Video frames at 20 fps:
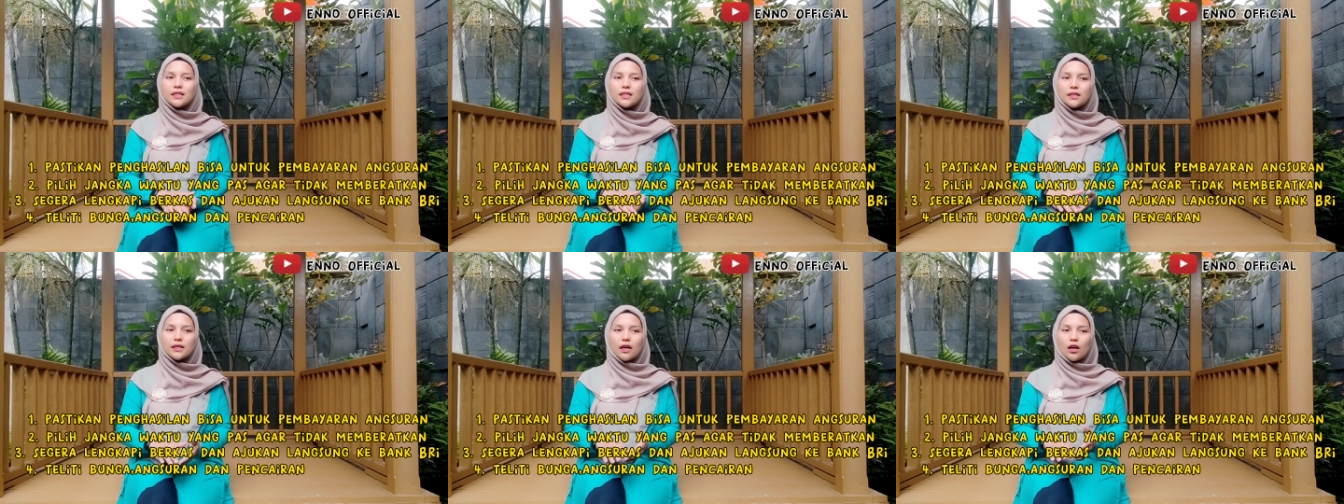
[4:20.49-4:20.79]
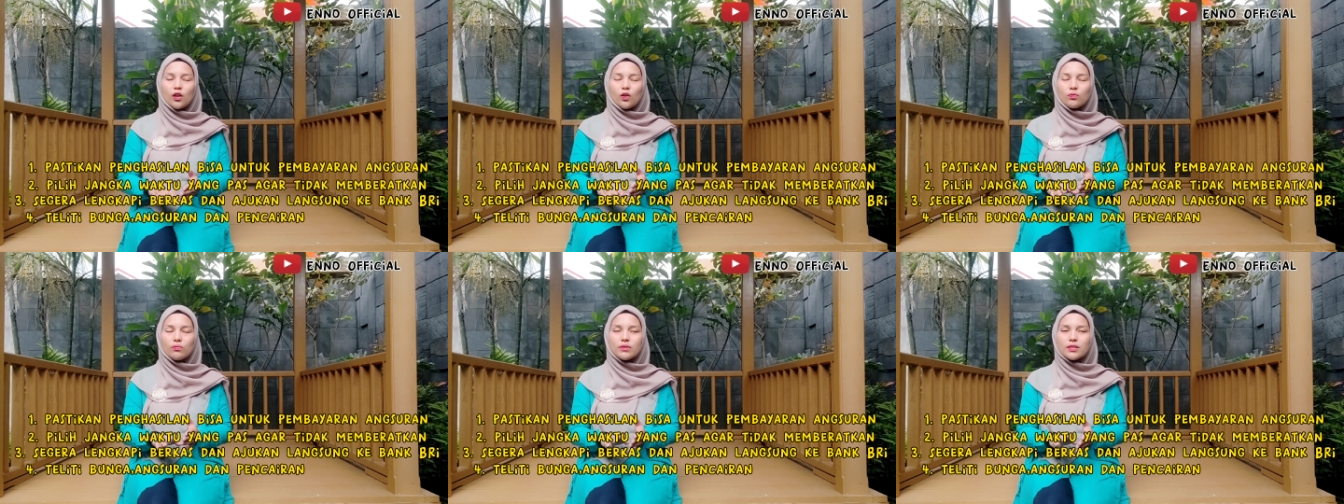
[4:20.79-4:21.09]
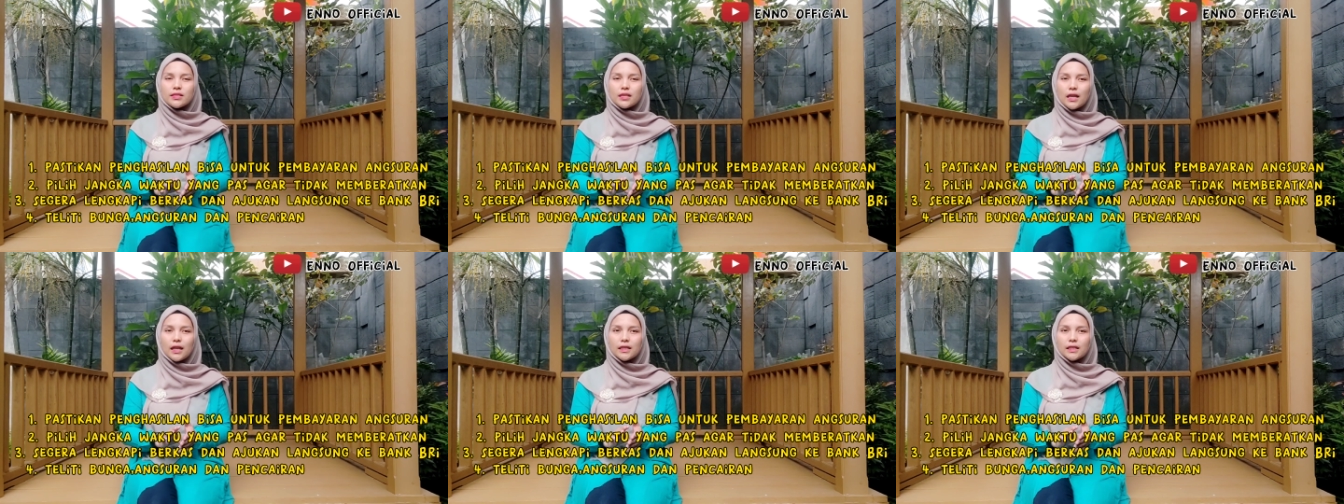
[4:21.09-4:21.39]
Jadi kalau
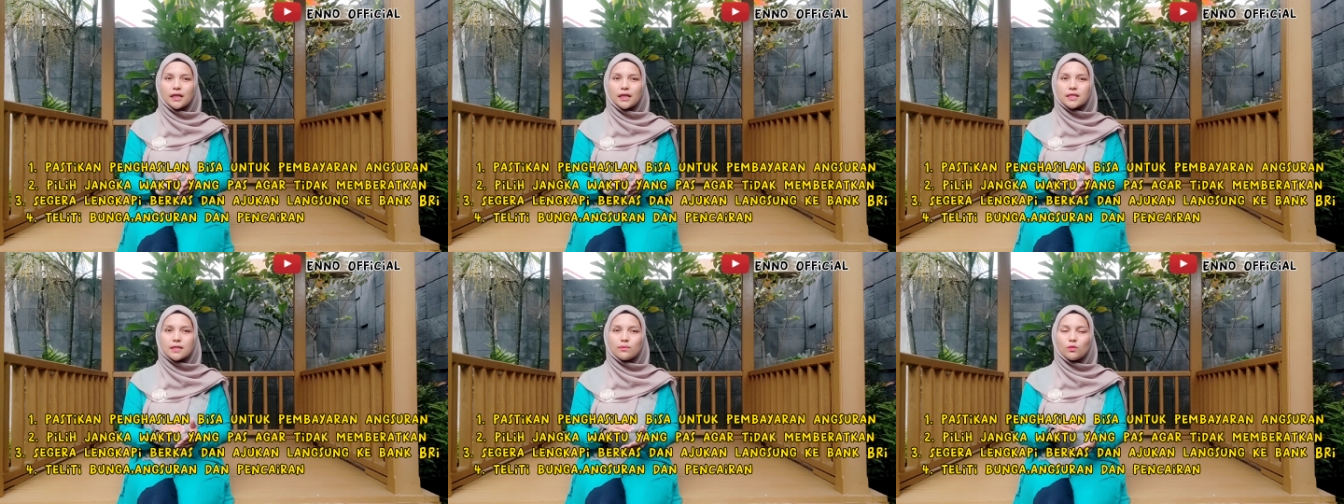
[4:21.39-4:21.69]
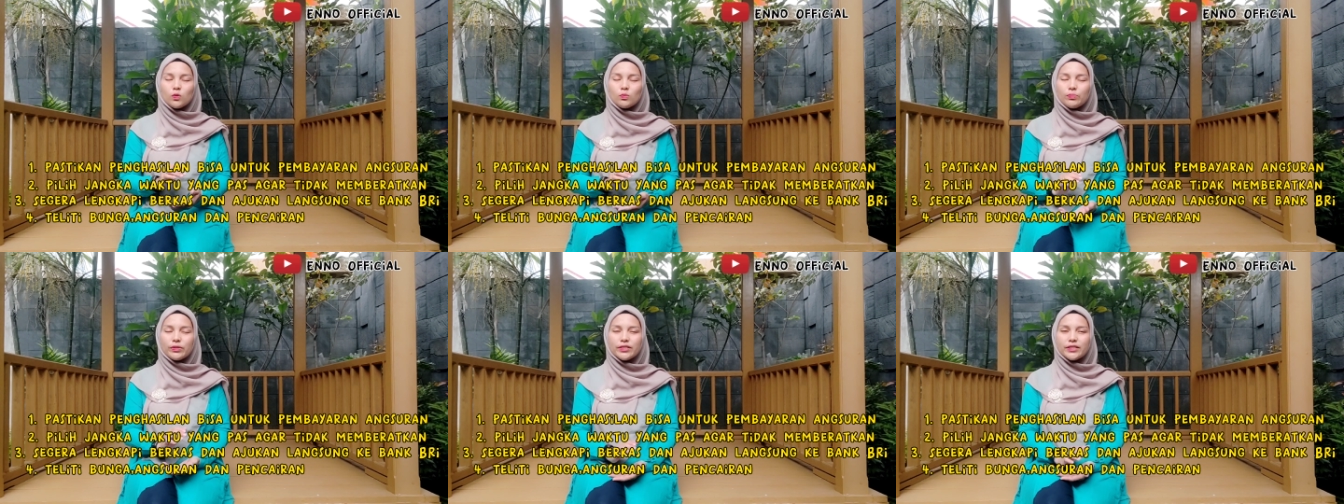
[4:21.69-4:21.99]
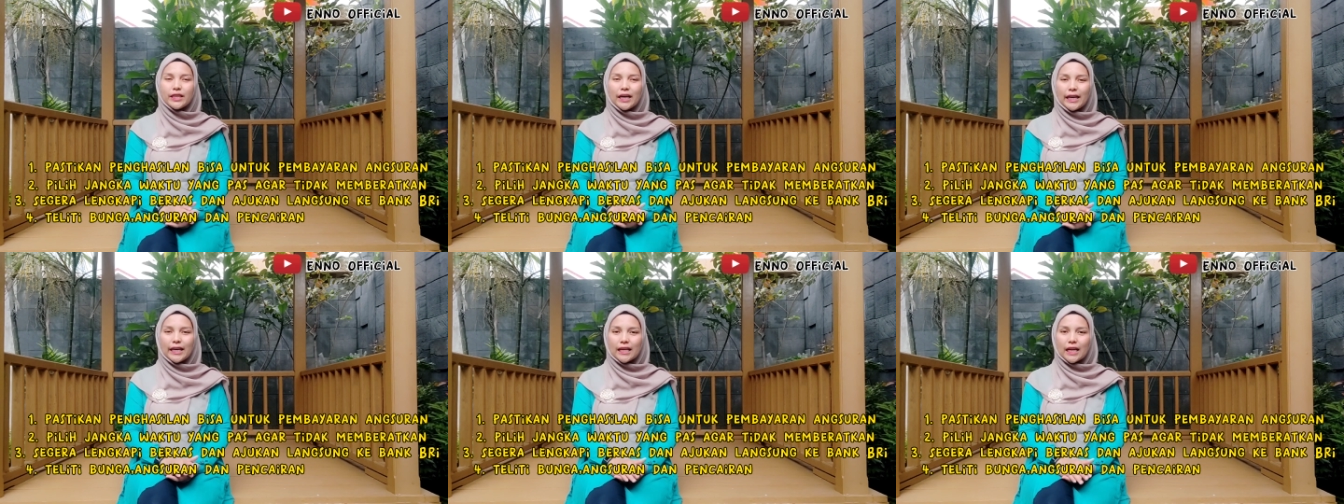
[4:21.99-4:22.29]
misalnya sebelum
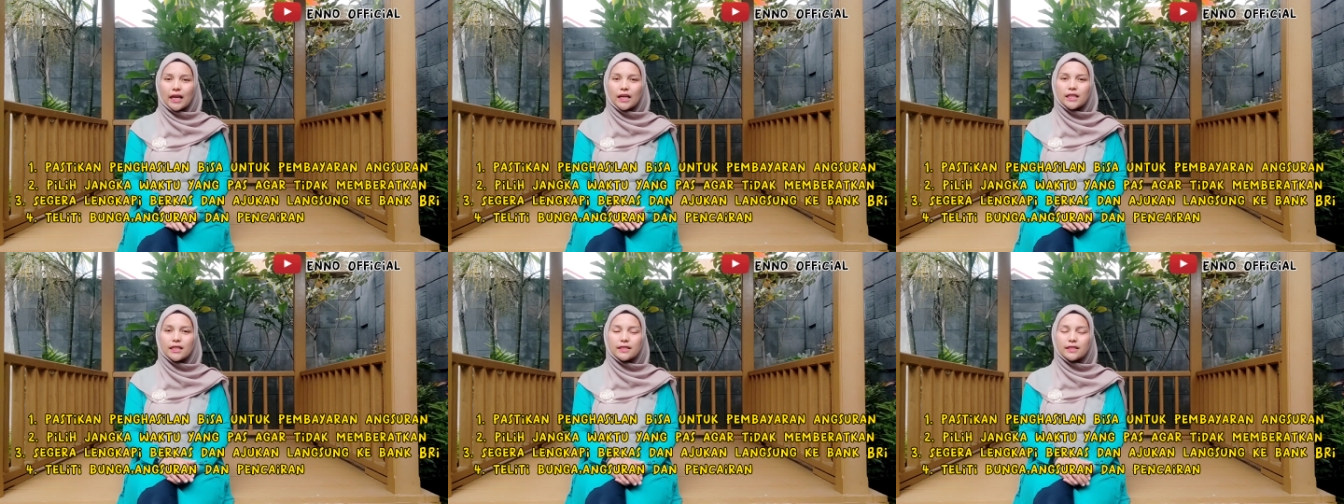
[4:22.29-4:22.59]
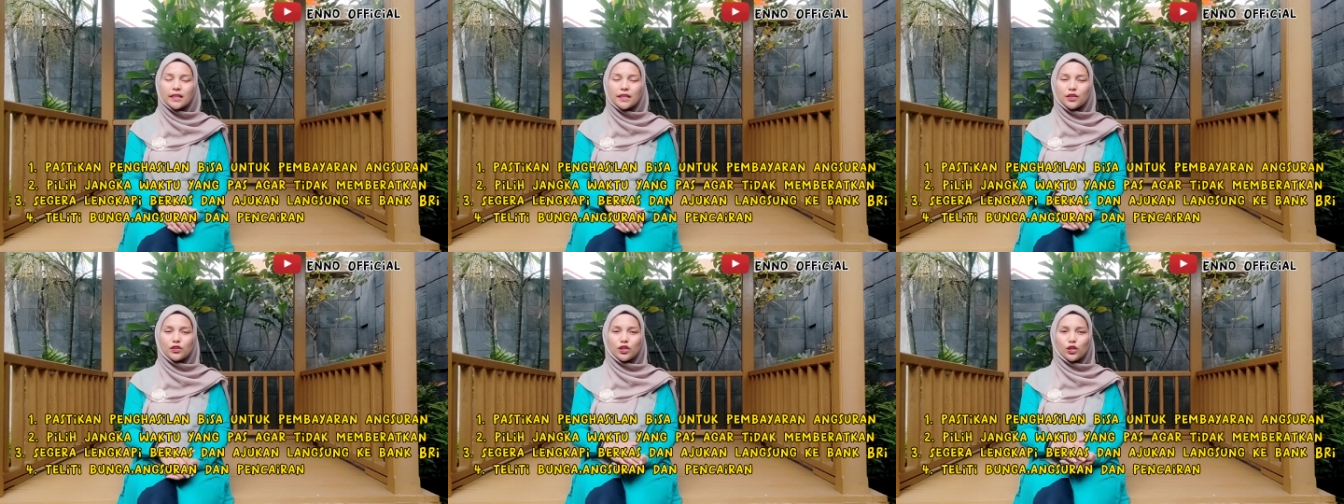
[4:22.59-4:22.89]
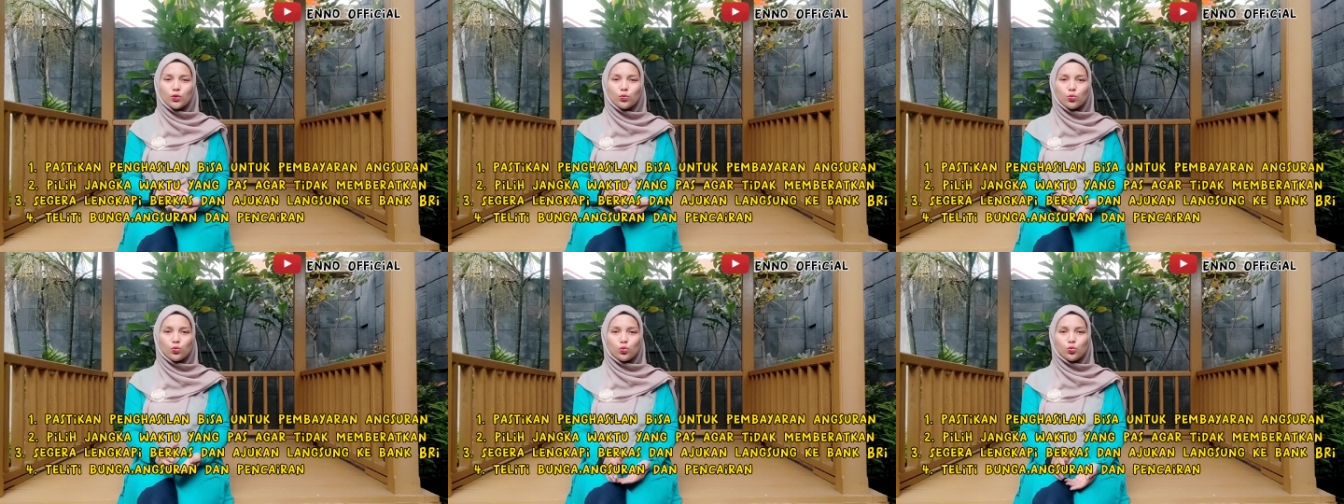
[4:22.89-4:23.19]
pencairan
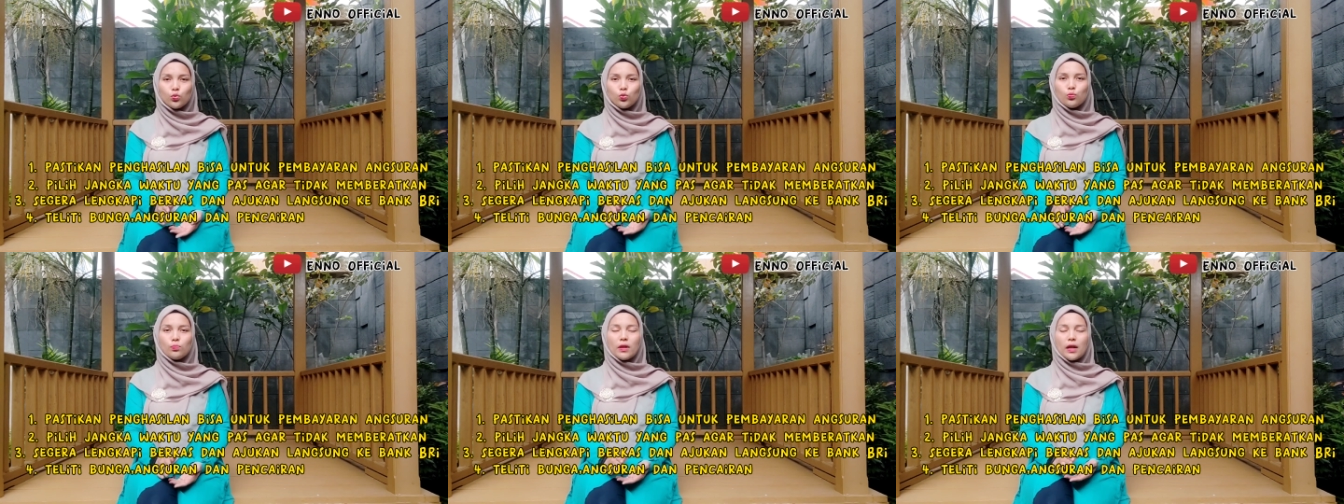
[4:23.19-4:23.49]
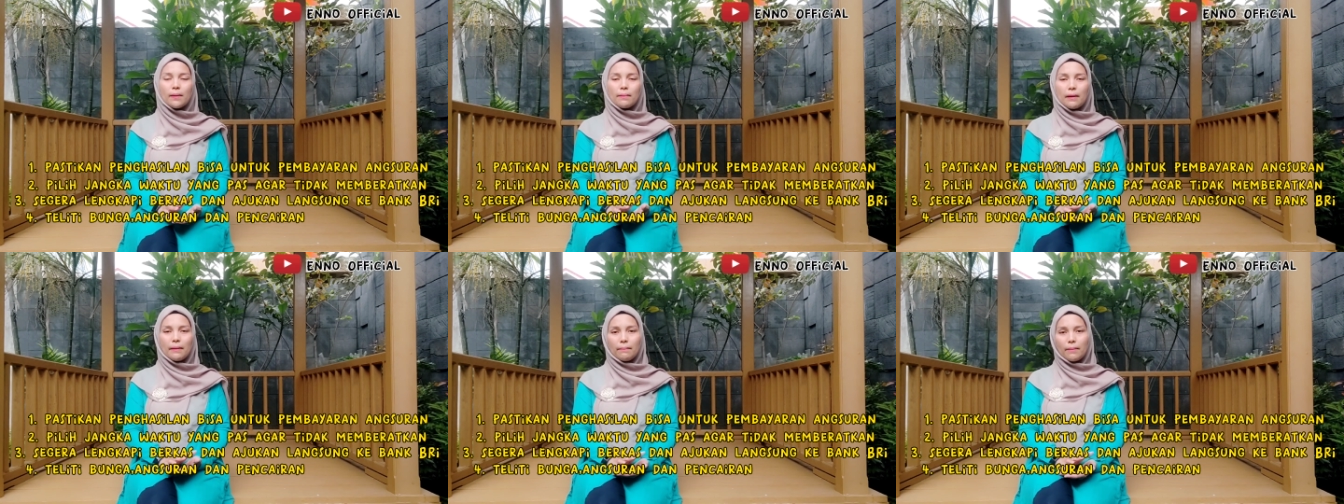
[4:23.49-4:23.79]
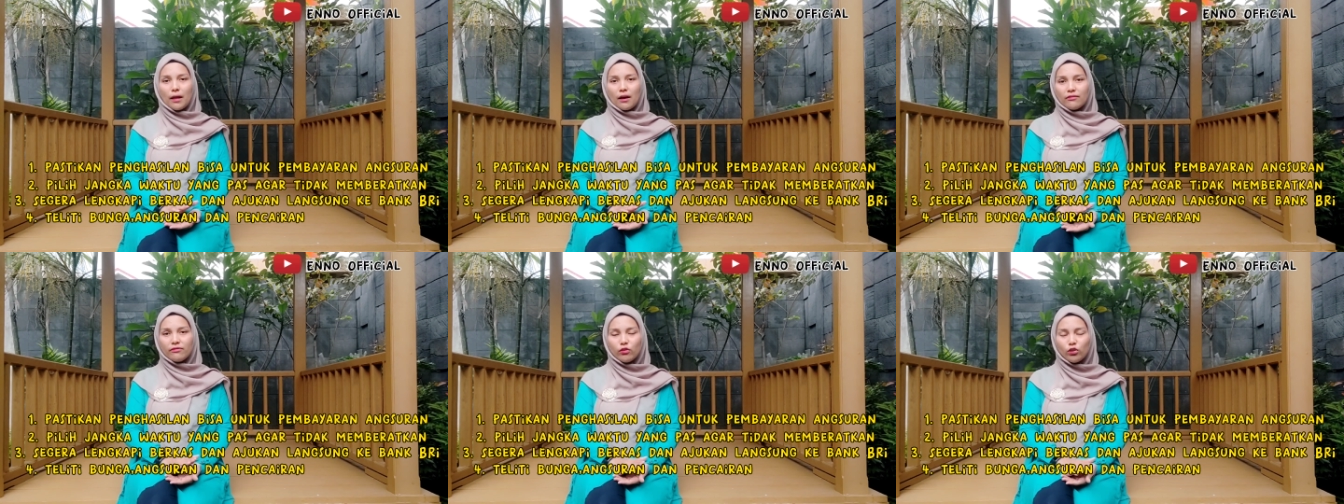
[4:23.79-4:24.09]
diteliti dulu berapa
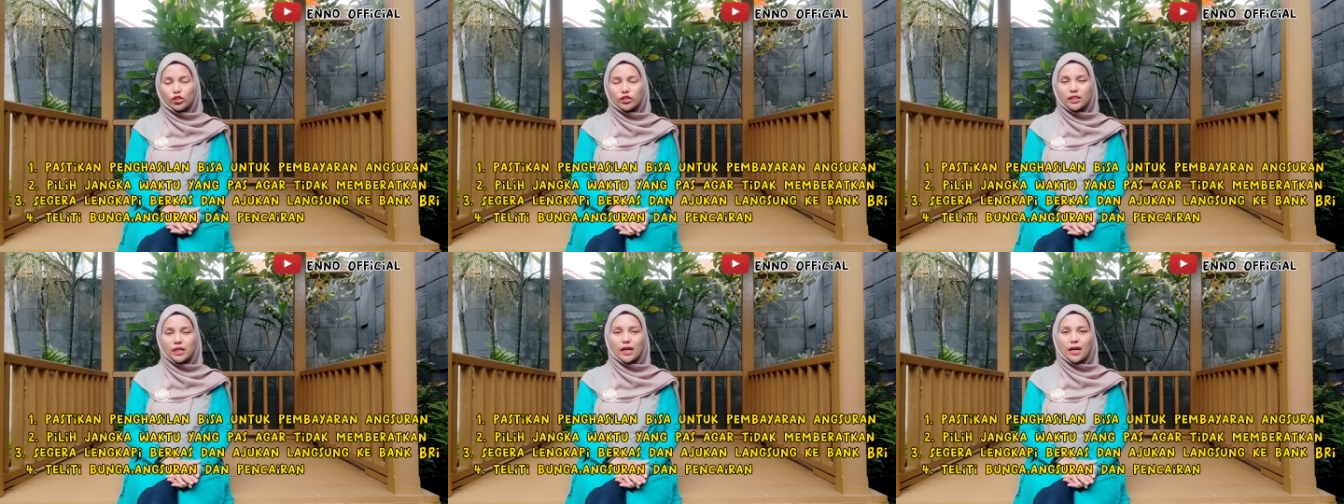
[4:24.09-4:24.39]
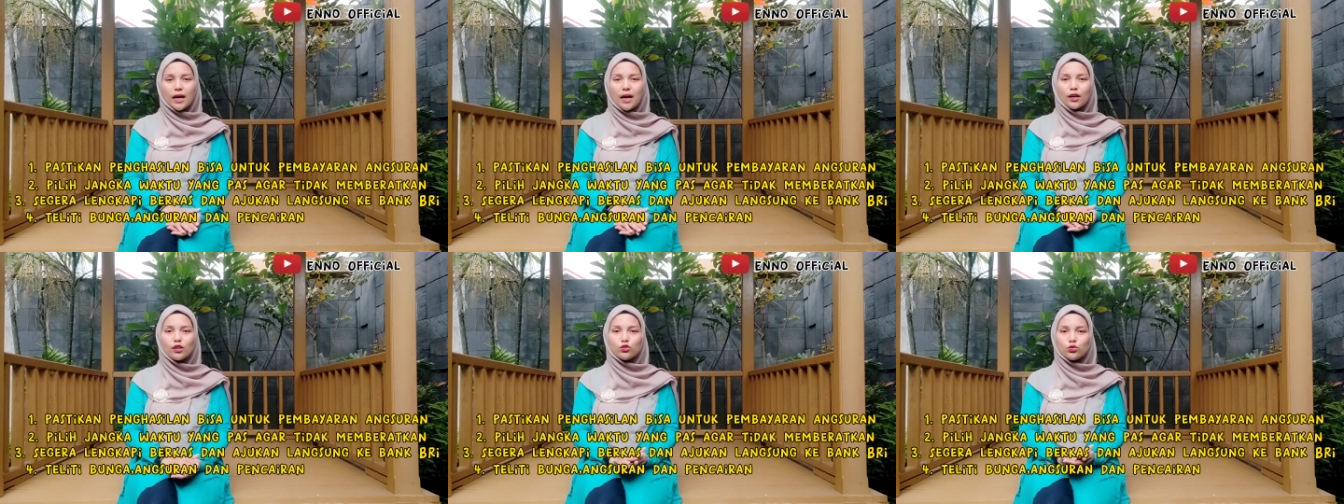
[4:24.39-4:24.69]
plafonnya,